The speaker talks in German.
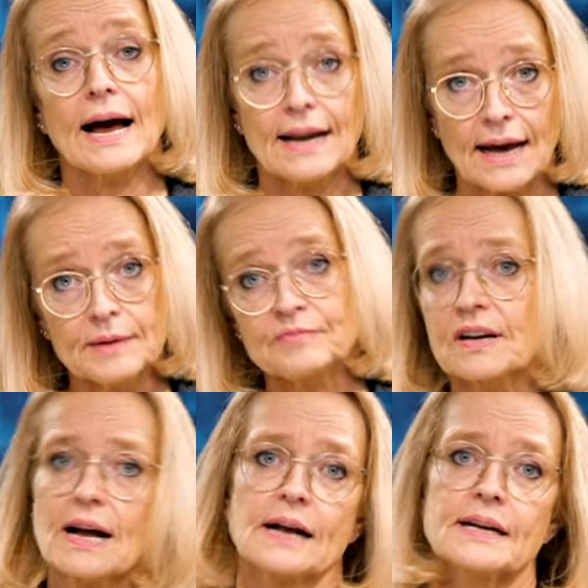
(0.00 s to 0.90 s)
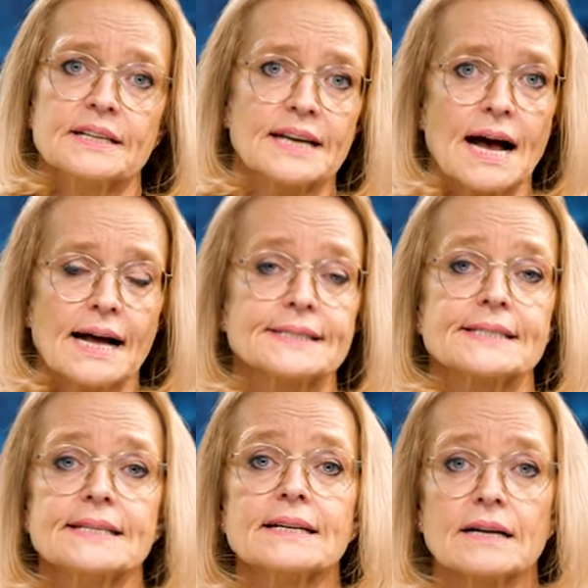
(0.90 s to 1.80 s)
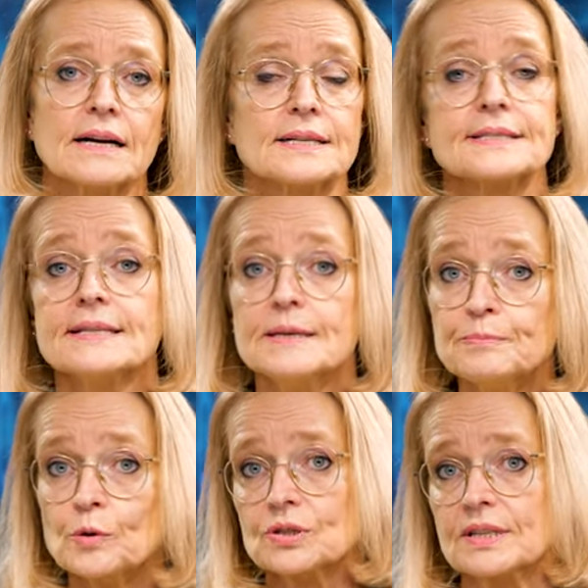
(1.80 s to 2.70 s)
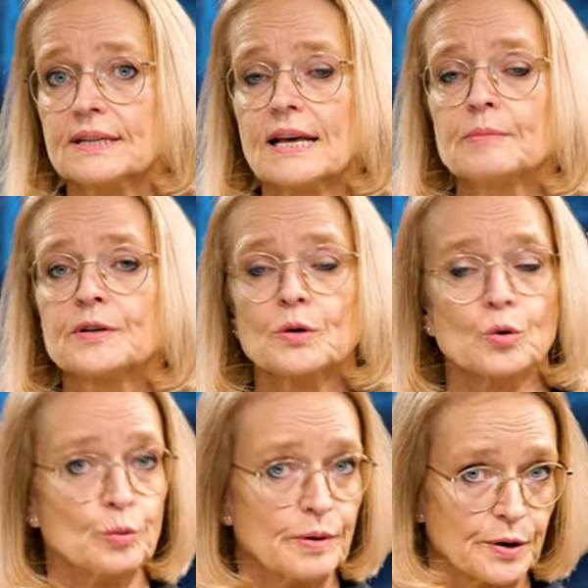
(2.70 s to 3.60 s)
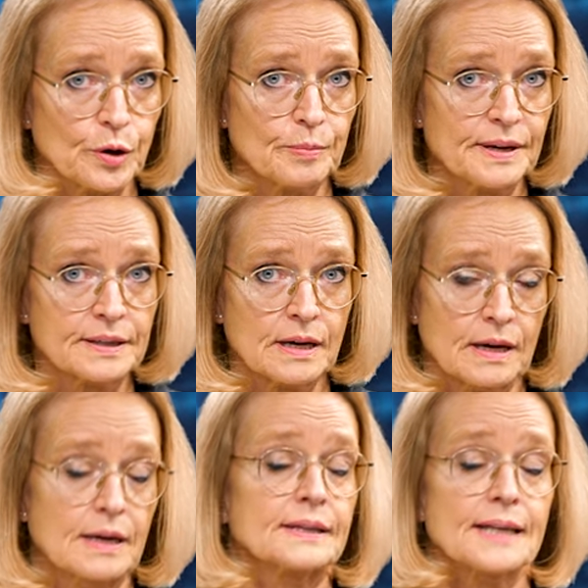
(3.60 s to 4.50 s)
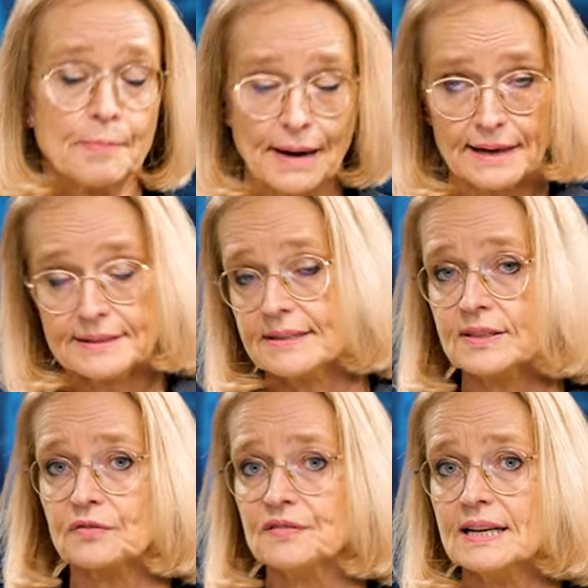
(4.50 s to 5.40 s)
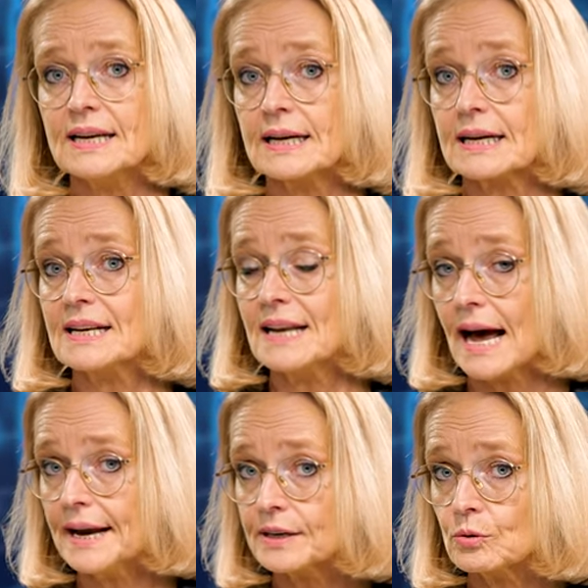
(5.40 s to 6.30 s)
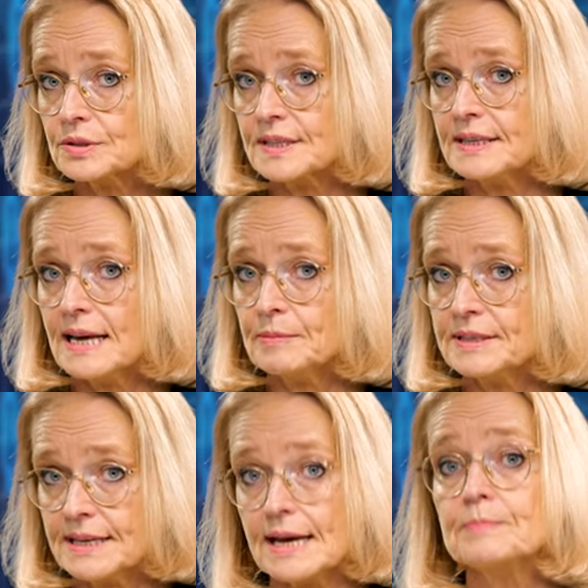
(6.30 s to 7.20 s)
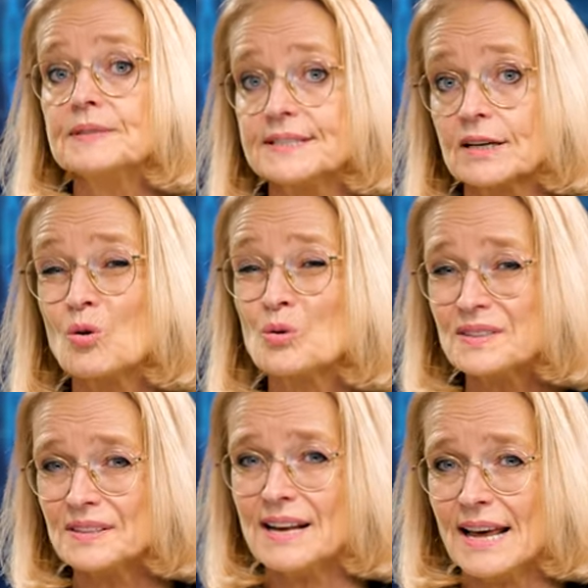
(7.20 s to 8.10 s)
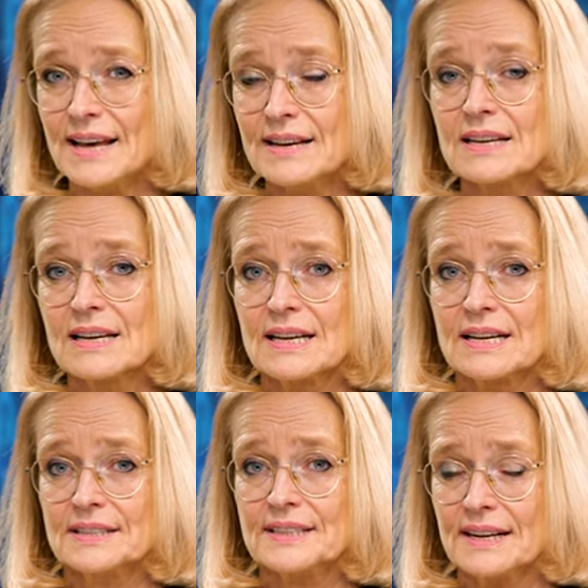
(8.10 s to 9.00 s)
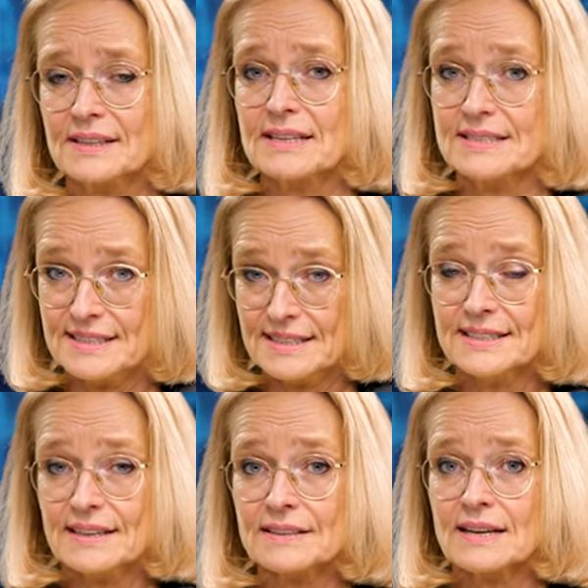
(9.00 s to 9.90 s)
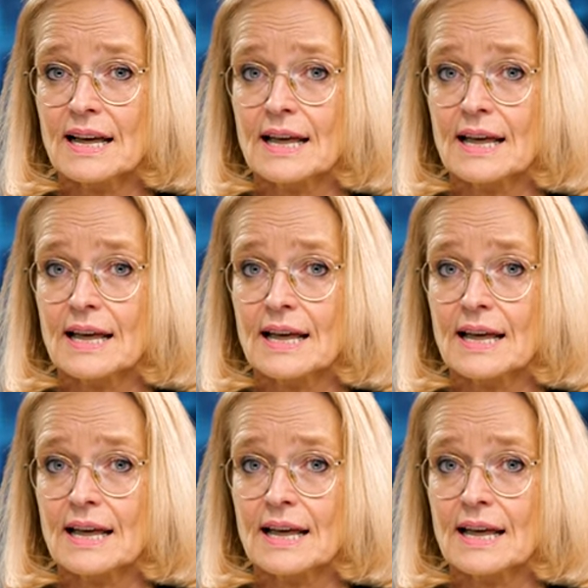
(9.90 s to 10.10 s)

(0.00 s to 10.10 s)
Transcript: Allein im vergangenen Jahr hat Sika sieben Unternehmen übernommen. Dabei sind auch viele kleinere Unternehmen, die eben diese Kundennähe dann sichern.